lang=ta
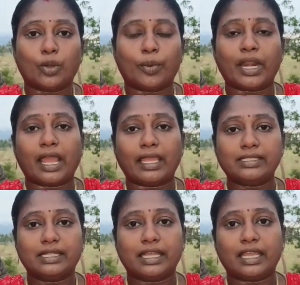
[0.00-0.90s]
சூப்பராக
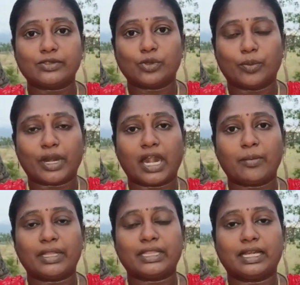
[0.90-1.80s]
ஹைஜீனிக்காக
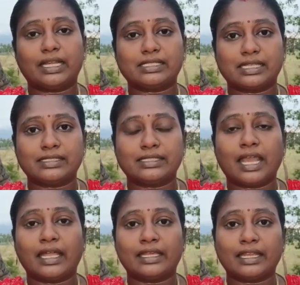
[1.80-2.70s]
சூப்பரான மெத்தடில் செஞ்சு
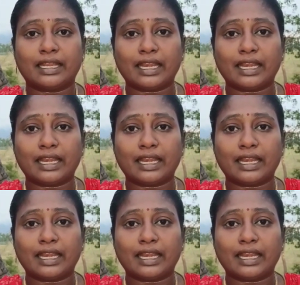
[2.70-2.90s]
அதை